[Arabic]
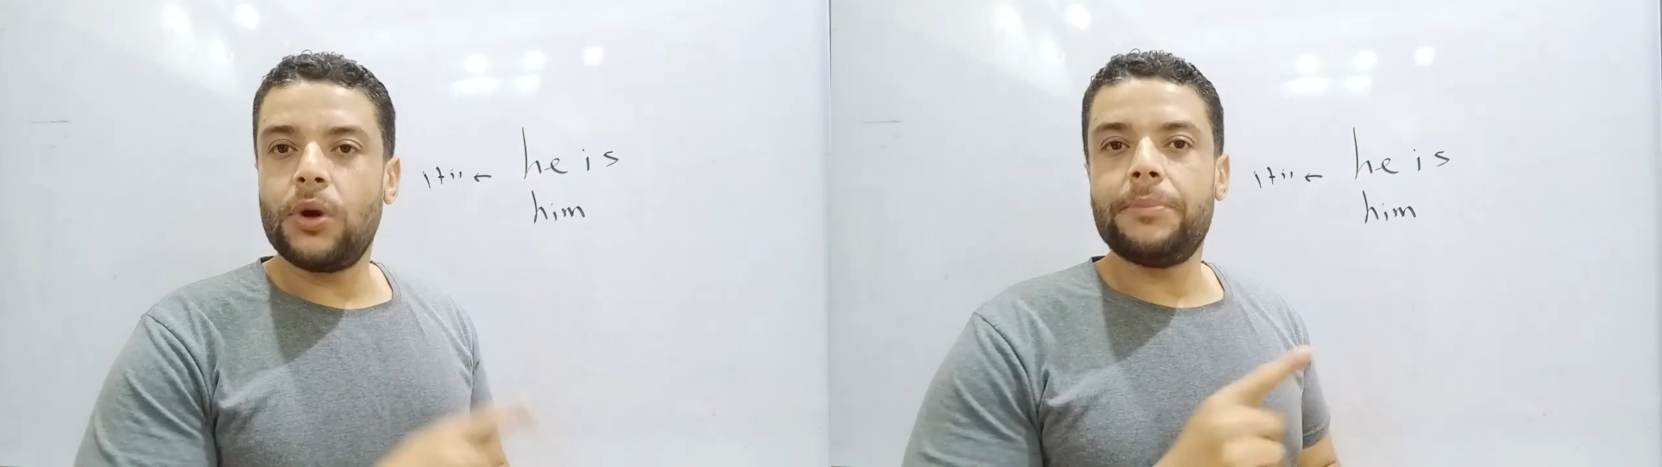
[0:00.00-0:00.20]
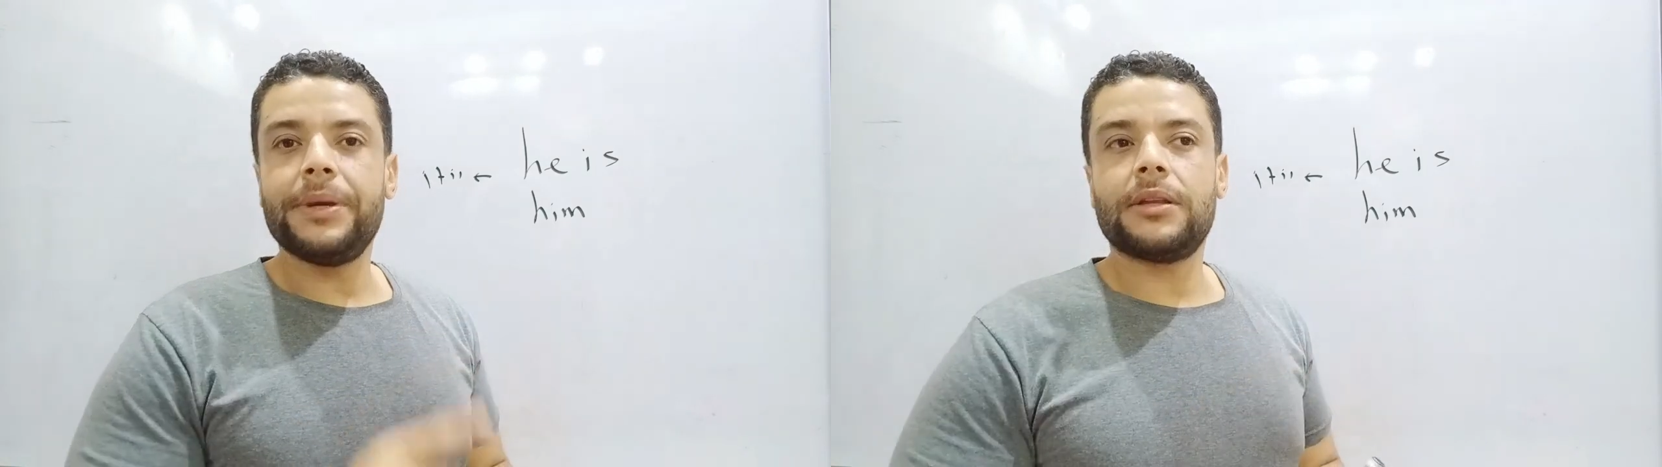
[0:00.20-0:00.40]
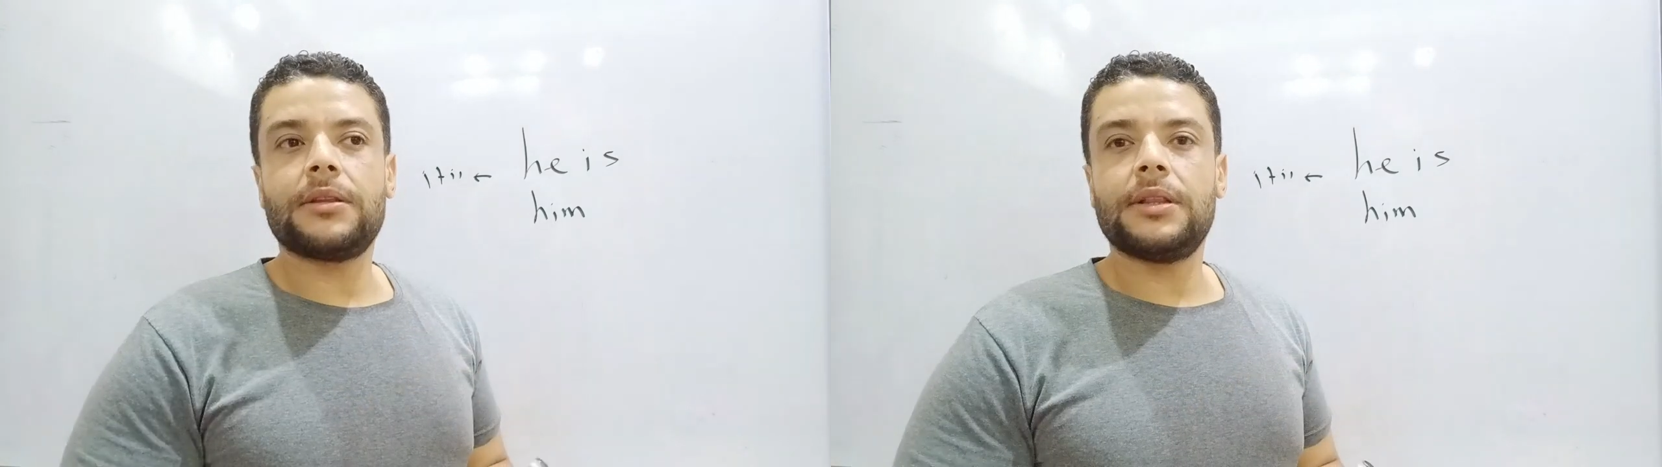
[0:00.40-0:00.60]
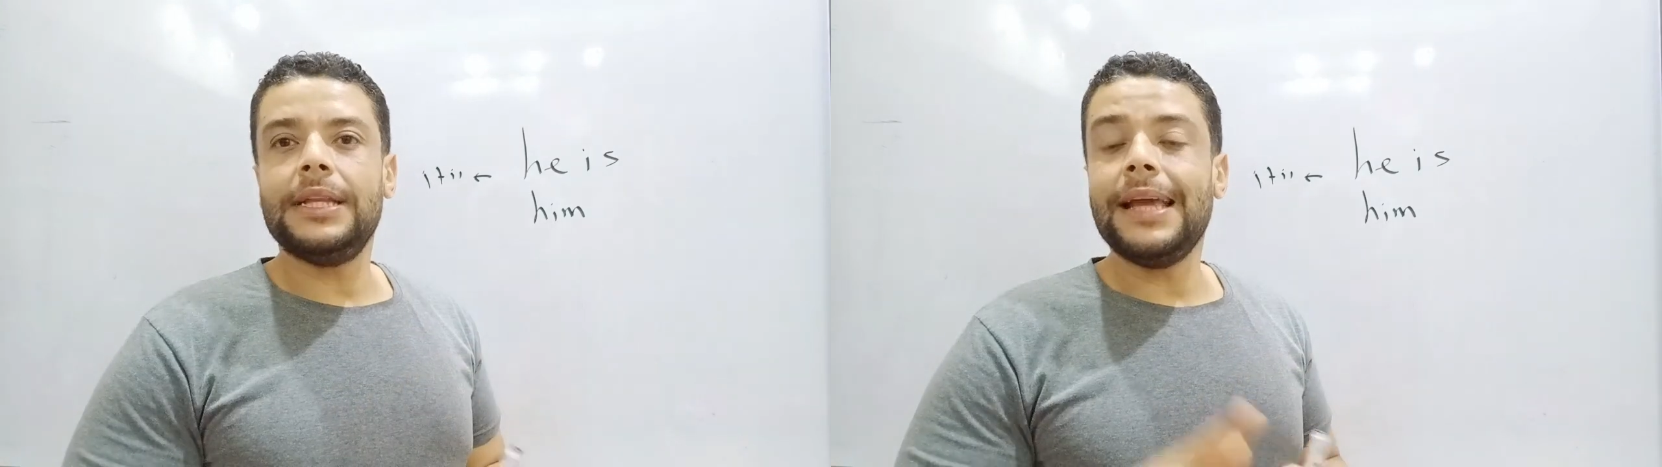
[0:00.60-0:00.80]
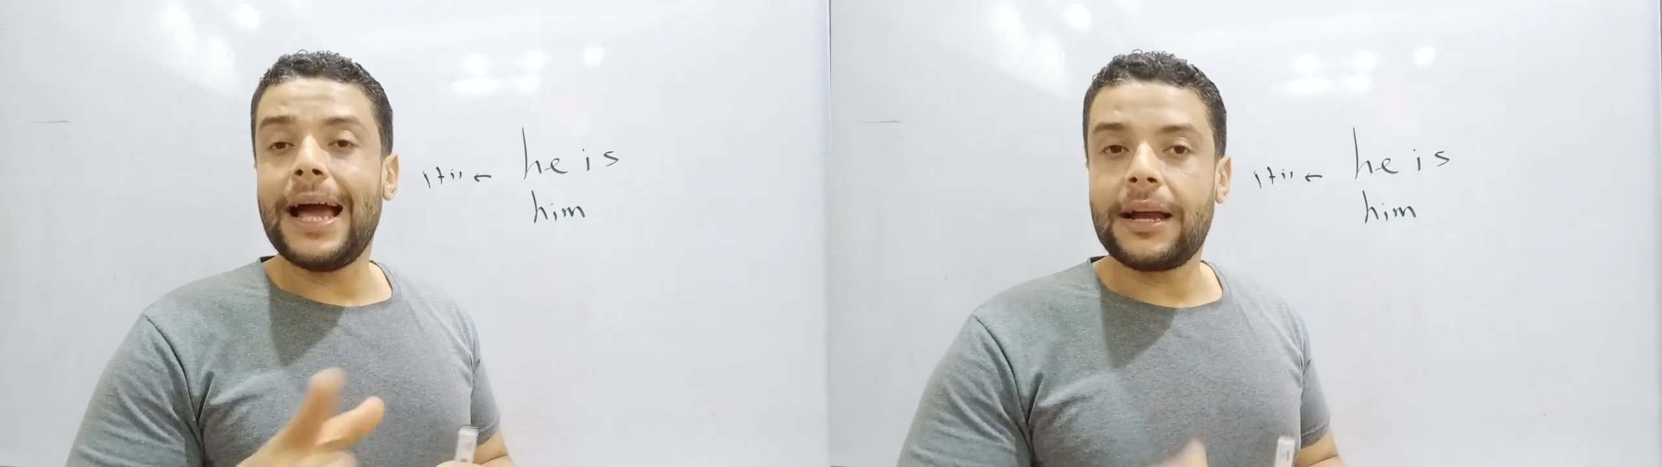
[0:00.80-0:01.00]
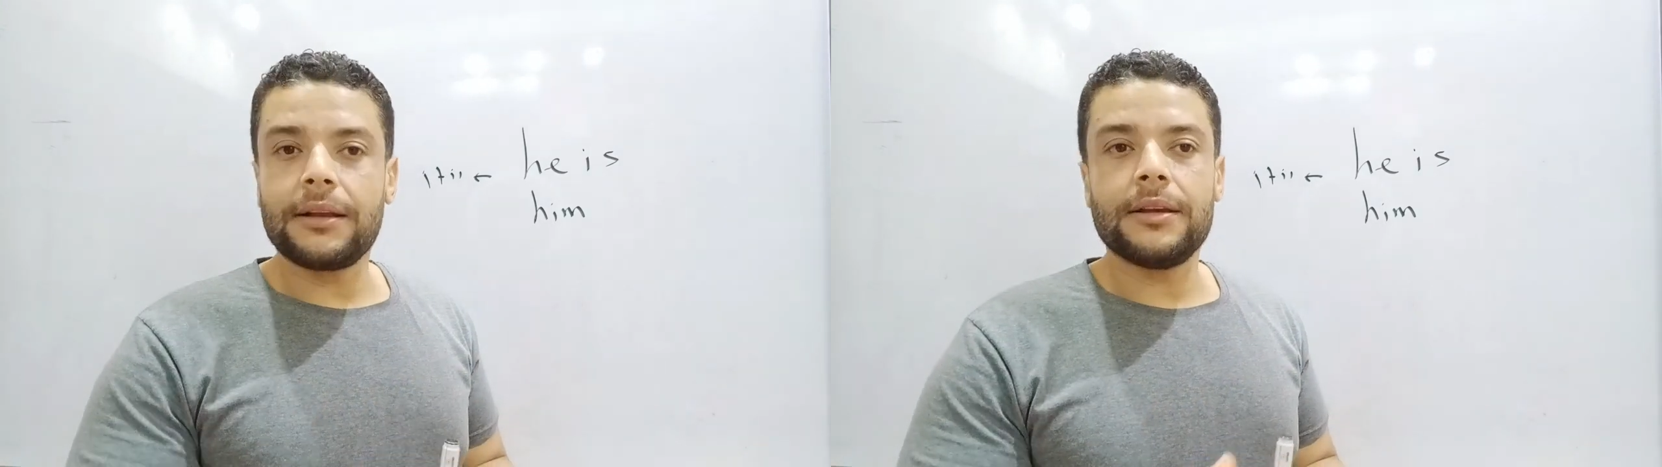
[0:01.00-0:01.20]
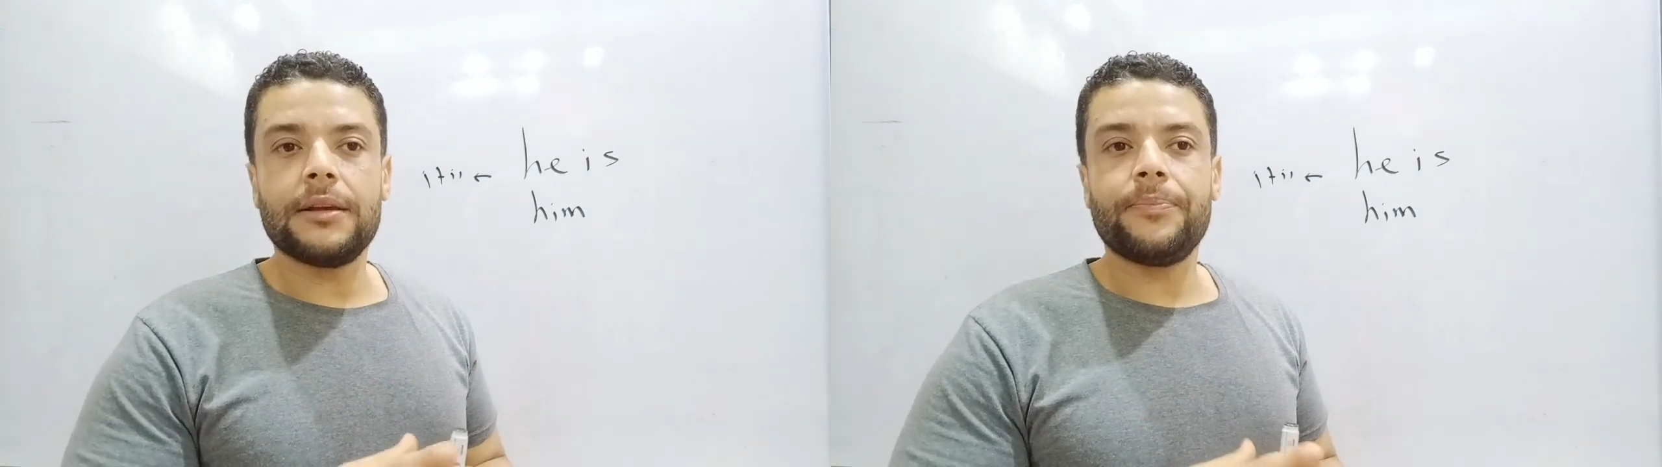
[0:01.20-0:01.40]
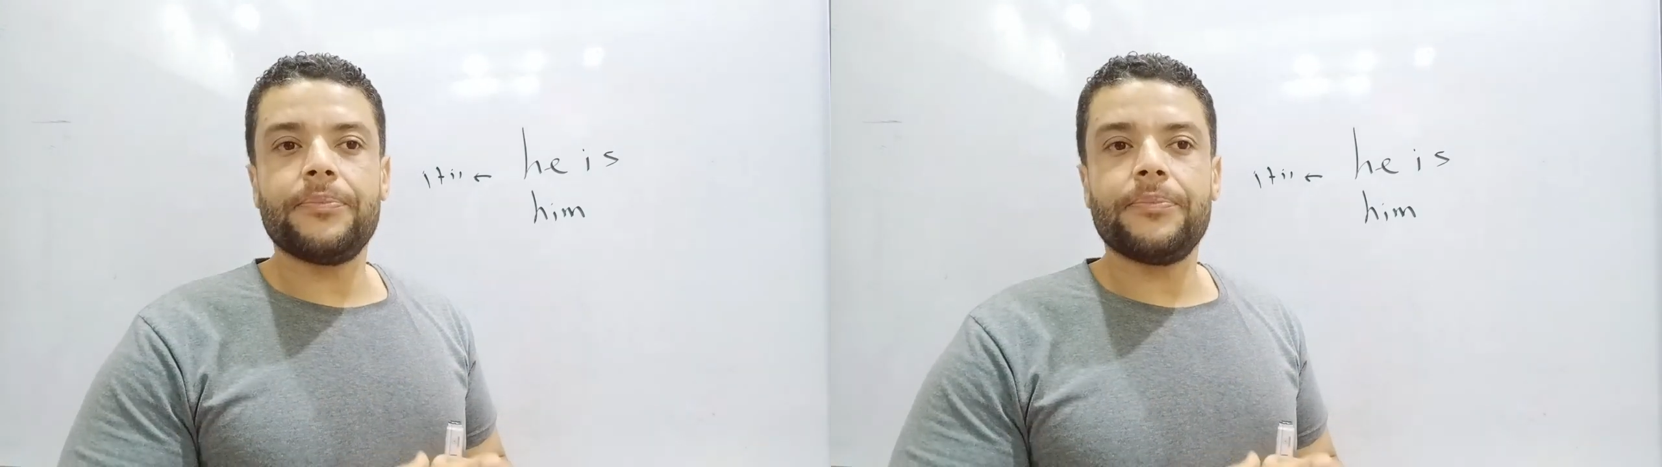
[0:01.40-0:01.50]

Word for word: البيت ليه اكل